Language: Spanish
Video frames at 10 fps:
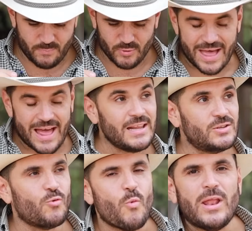pues nada, les
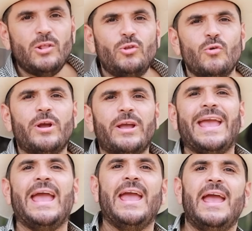cuento
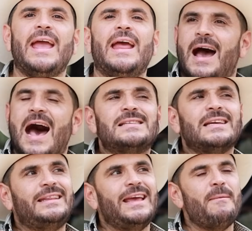que Hace
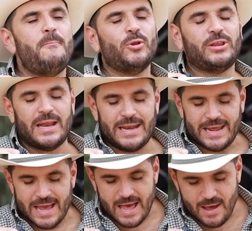tiempo
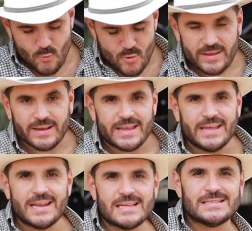tenía unas
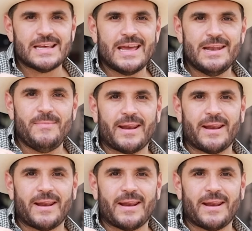gallinas en mi